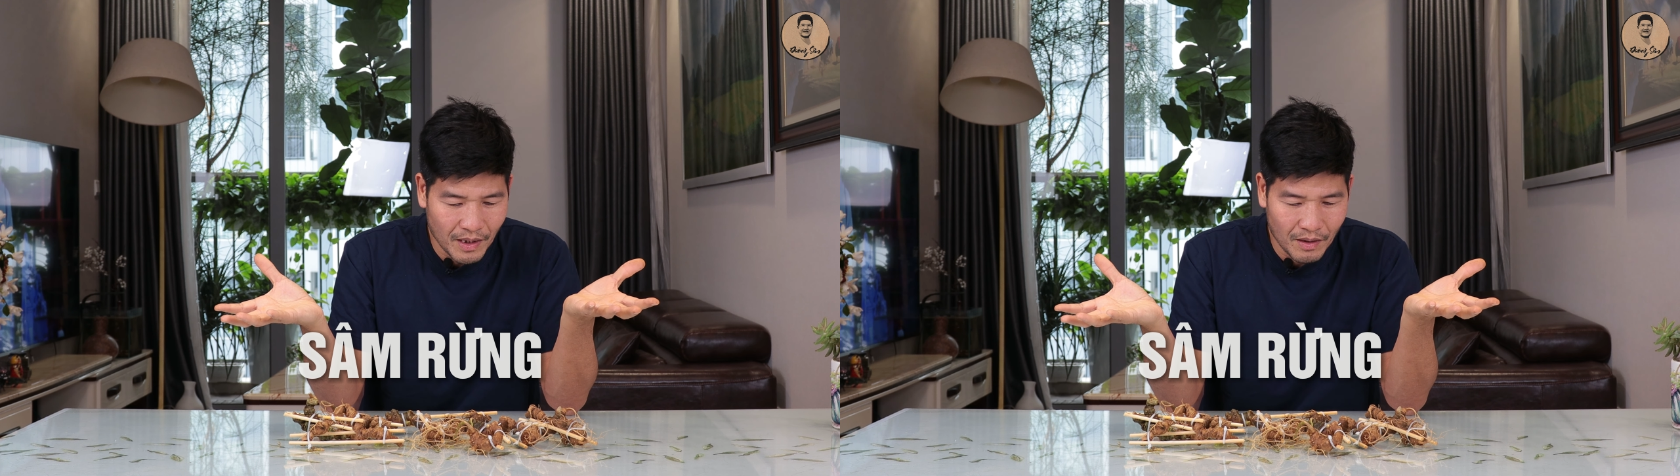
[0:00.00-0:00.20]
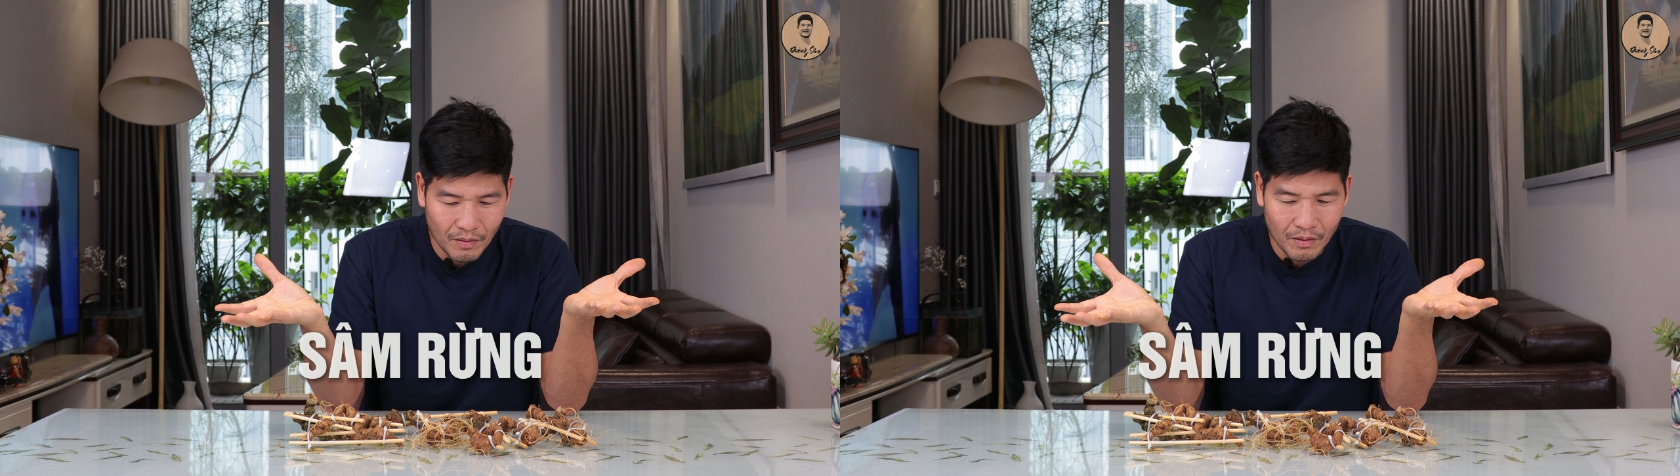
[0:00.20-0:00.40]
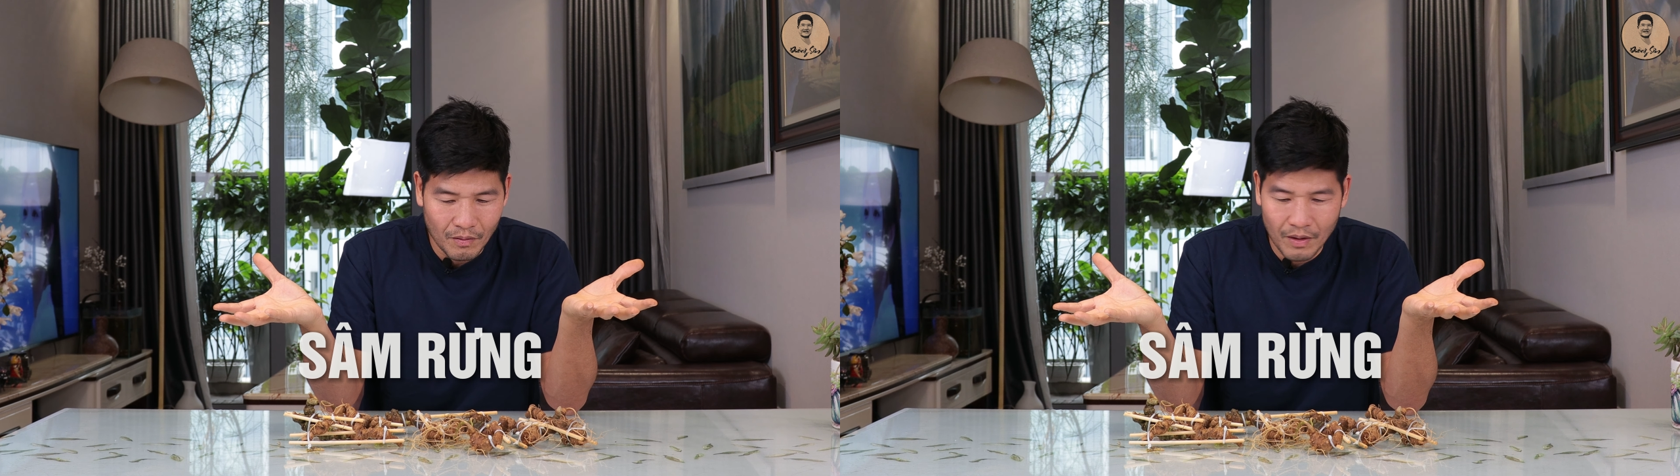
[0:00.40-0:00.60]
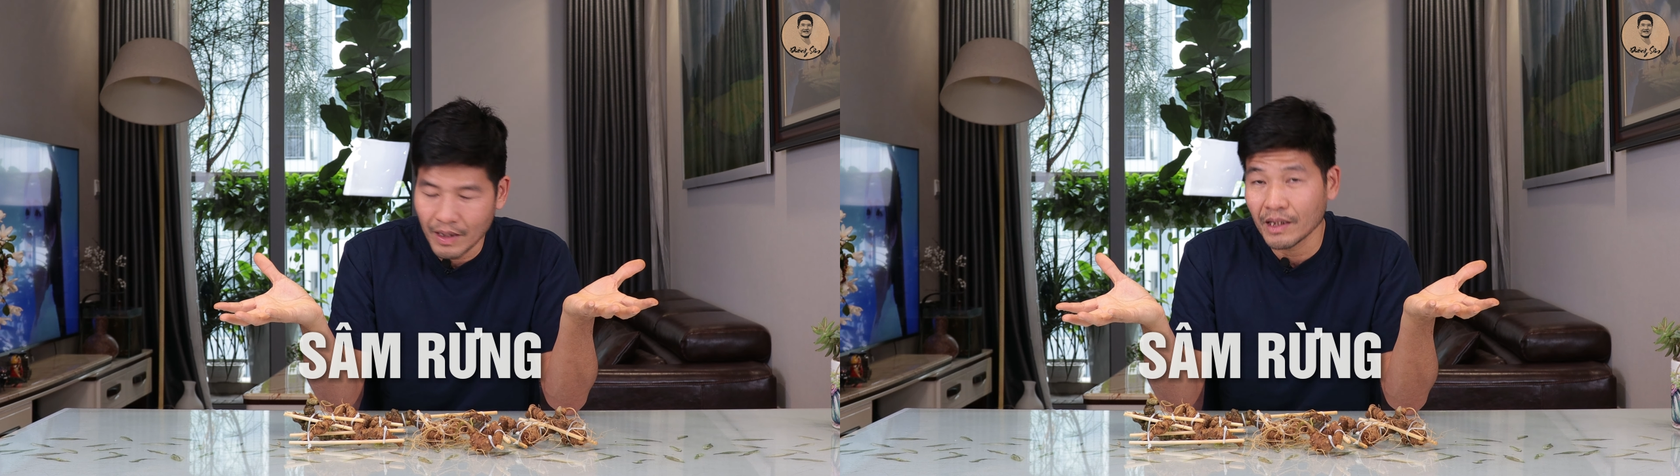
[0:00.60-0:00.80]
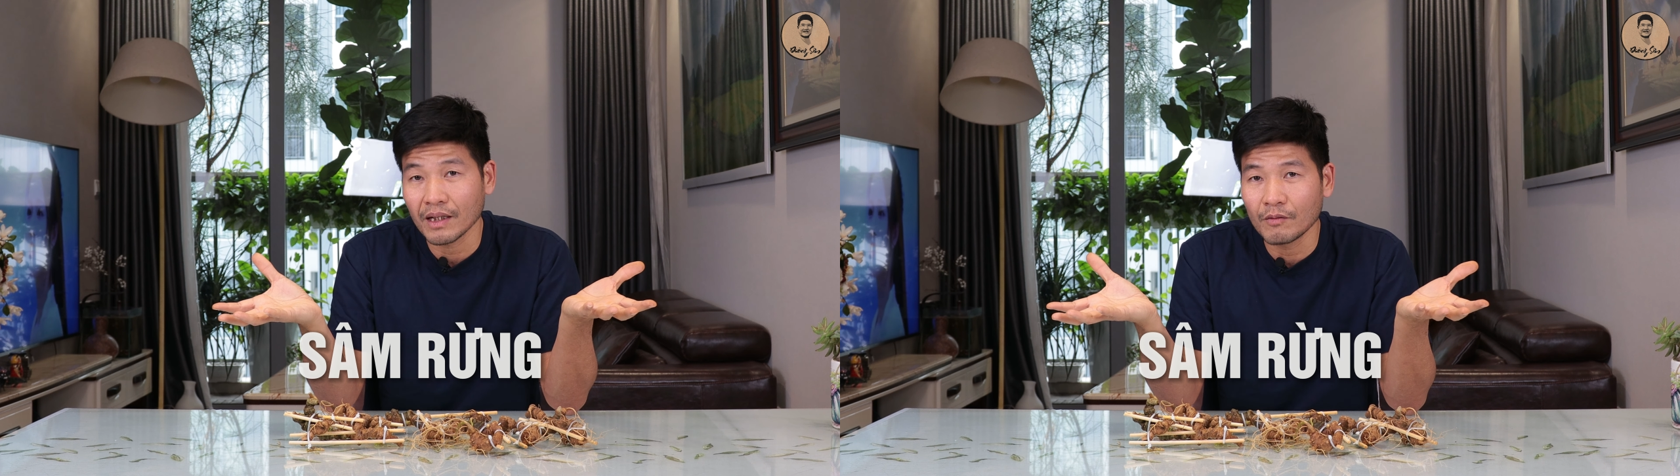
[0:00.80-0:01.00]
rừng là ok,
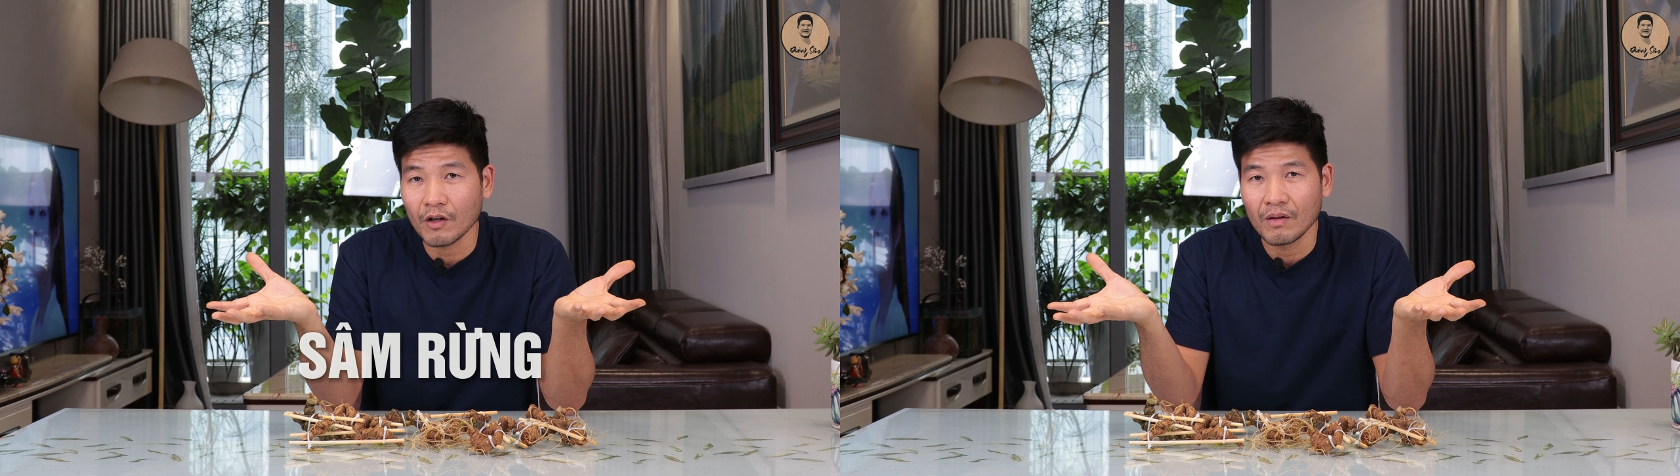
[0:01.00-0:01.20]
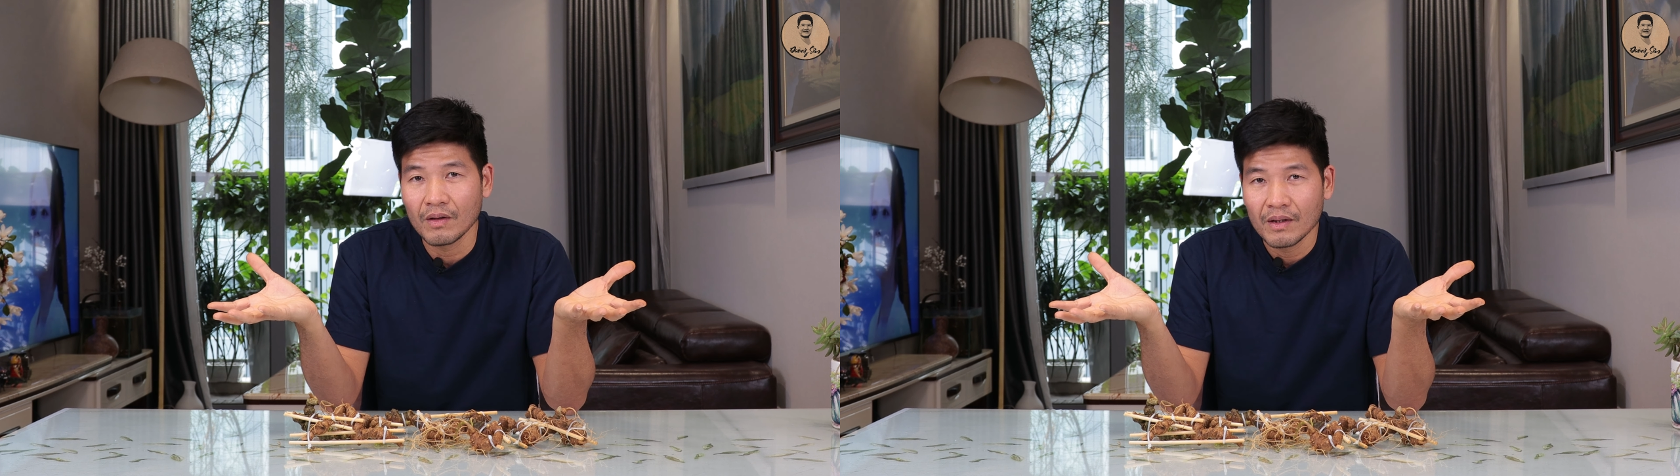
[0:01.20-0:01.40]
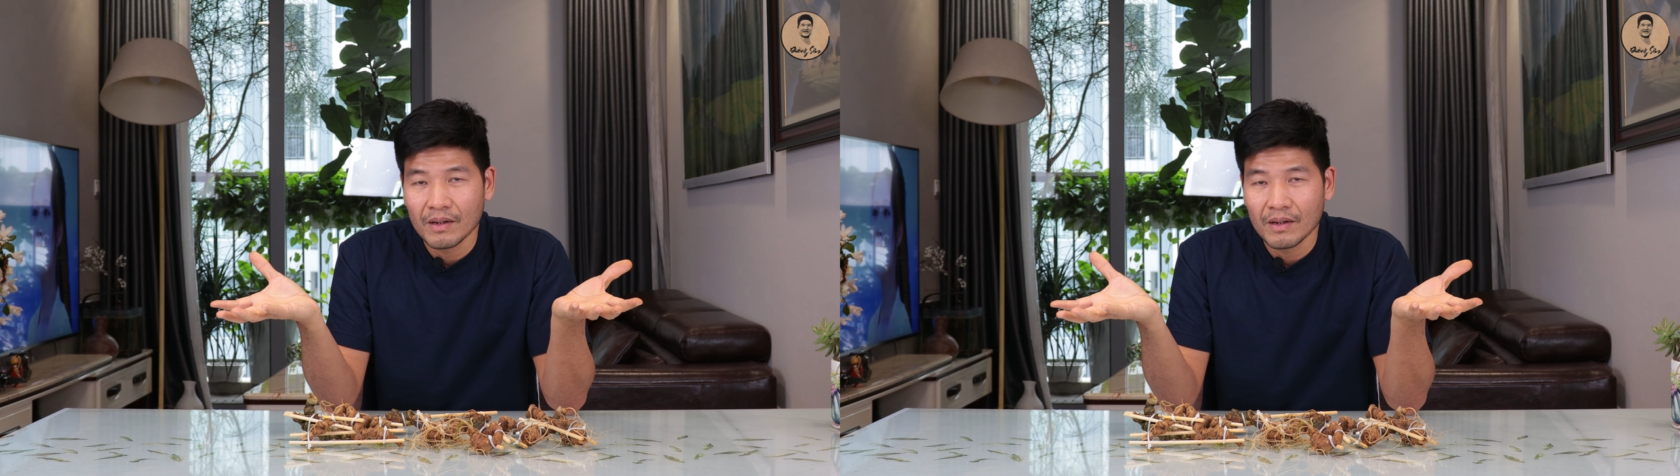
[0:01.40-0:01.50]
yên tâm đâu.